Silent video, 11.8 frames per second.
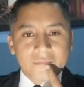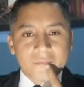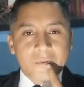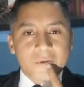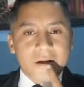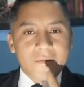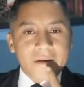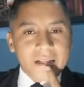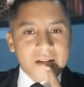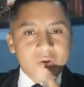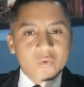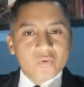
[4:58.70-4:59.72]
por
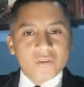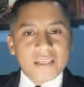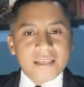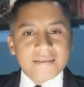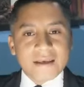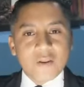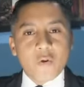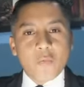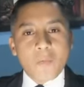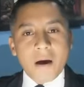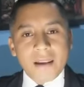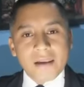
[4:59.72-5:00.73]
haber utilizado
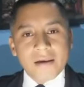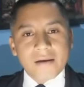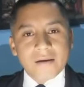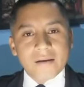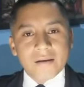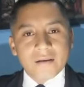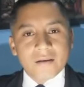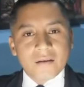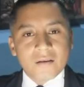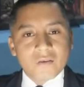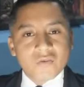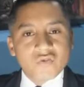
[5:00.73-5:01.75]
mal
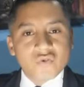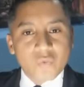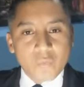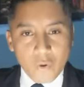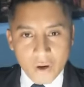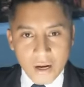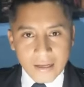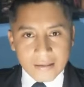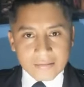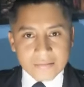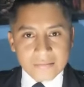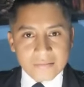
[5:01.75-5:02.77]
su boca.
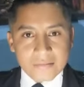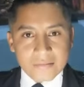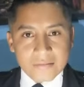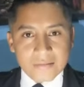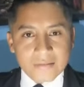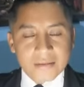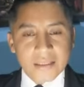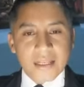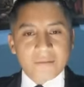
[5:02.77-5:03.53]
De la